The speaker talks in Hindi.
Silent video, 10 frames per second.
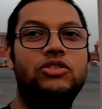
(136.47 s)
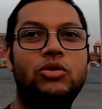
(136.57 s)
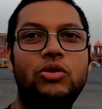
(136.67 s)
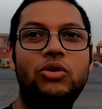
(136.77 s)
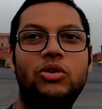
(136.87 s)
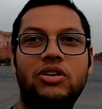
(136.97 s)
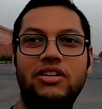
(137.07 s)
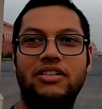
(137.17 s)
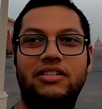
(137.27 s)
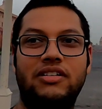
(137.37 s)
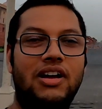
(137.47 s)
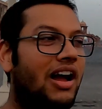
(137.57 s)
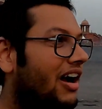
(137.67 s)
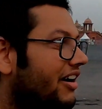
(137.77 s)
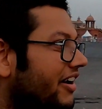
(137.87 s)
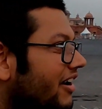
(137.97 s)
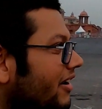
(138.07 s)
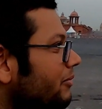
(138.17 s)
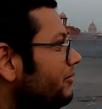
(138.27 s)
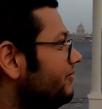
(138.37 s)
तो आ गए
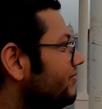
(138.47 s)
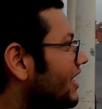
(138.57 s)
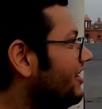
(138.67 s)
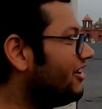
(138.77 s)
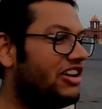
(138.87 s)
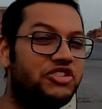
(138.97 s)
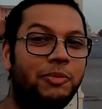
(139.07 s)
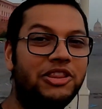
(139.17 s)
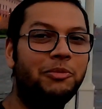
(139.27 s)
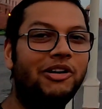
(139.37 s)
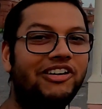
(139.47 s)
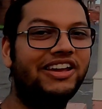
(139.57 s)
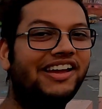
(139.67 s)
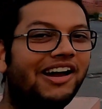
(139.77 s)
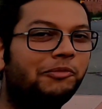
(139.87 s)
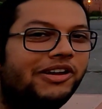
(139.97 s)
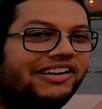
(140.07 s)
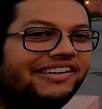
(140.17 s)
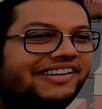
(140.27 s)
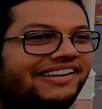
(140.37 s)
हैं हम राष्ट्रपति भवन के यहाँ
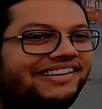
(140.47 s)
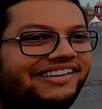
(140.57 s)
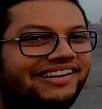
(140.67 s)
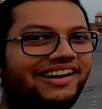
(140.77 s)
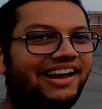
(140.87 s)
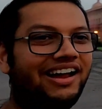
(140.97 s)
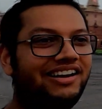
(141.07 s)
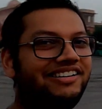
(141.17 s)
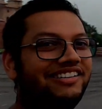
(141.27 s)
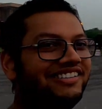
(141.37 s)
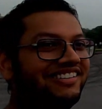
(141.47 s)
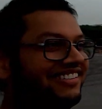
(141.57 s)
पे एंड